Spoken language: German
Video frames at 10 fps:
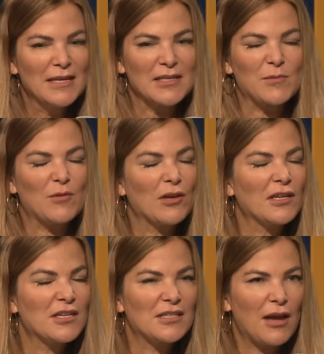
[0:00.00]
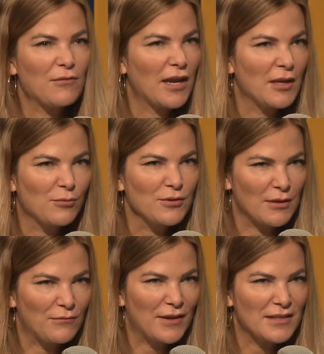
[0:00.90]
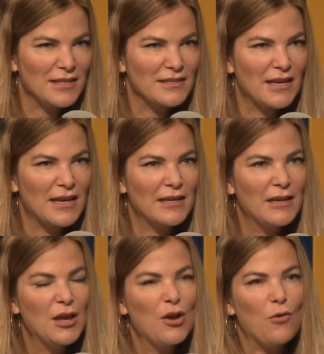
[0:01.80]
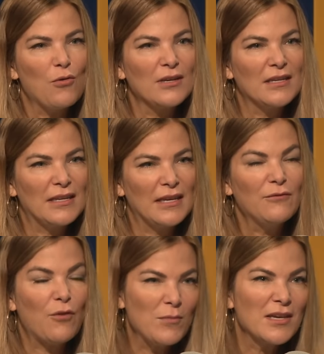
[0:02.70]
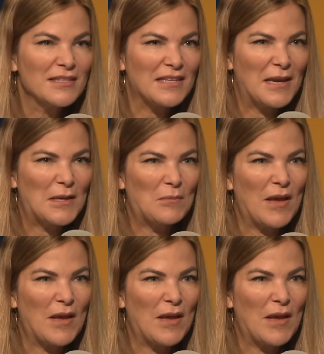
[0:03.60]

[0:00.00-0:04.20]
das bedeutet, ich darf keine Brüste im Fernsehen zeigen, und informiert sein.